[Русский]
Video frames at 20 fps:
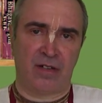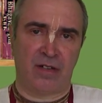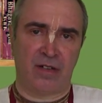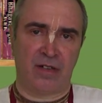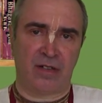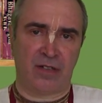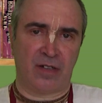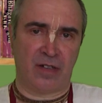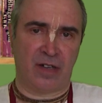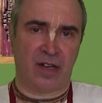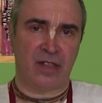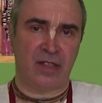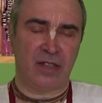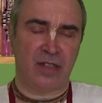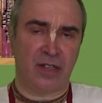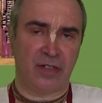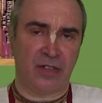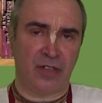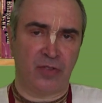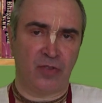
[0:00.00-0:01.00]
Это
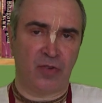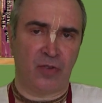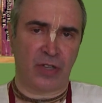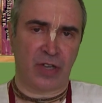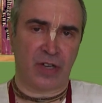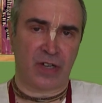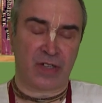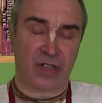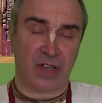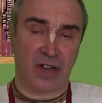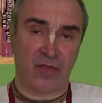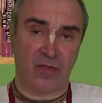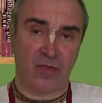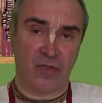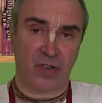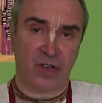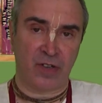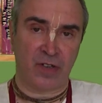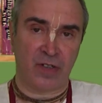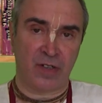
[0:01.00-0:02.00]
отдельный долгий
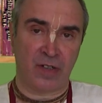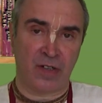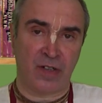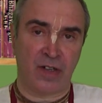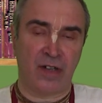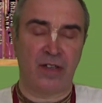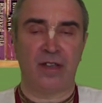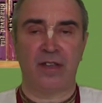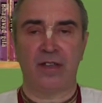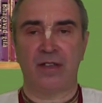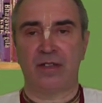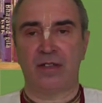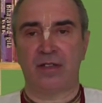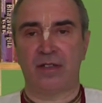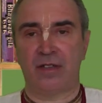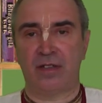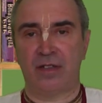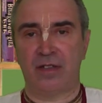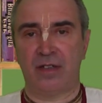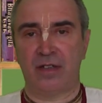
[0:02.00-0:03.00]
разговор.
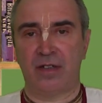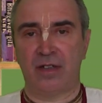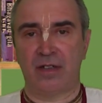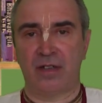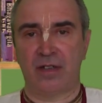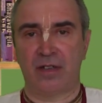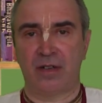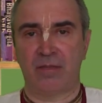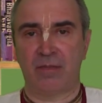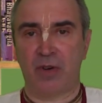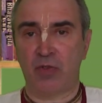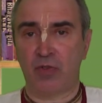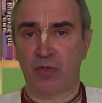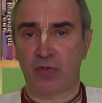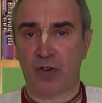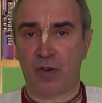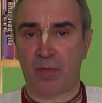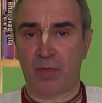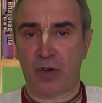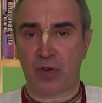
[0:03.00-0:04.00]
И могу
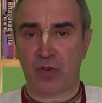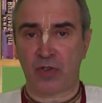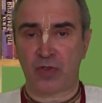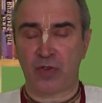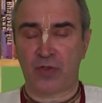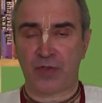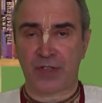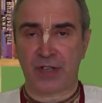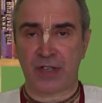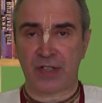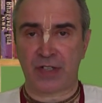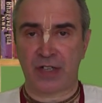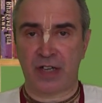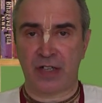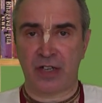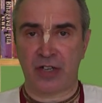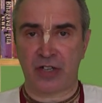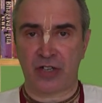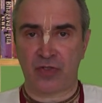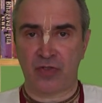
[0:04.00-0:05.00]
только пару слов
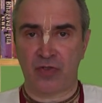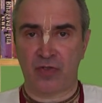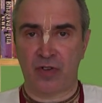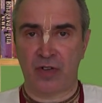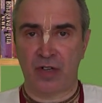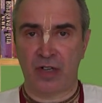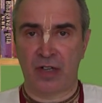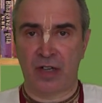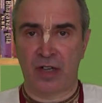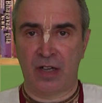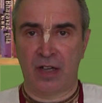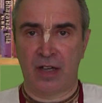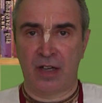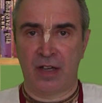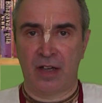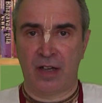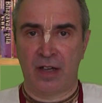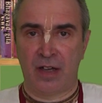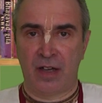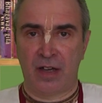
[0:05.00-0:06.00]
сказать, что,
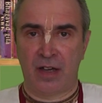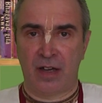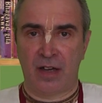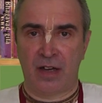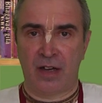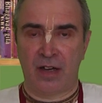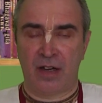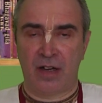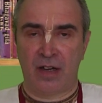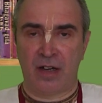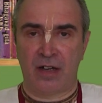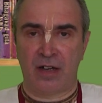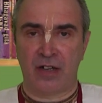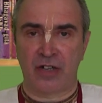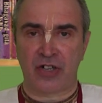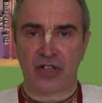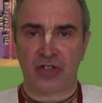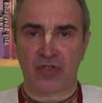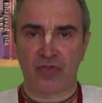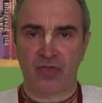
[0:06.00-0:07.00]

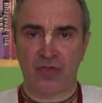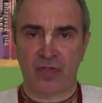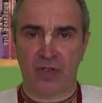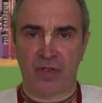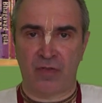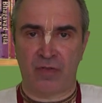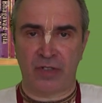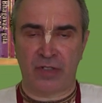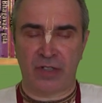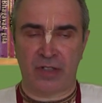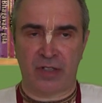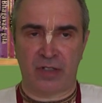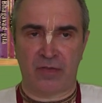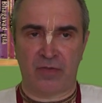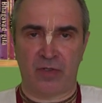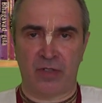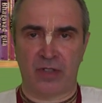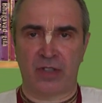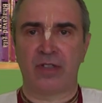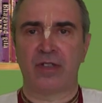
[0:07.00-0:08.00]
что вот этот
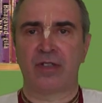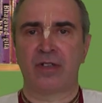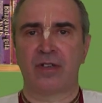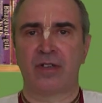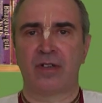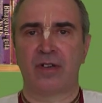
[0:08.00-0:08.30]
вот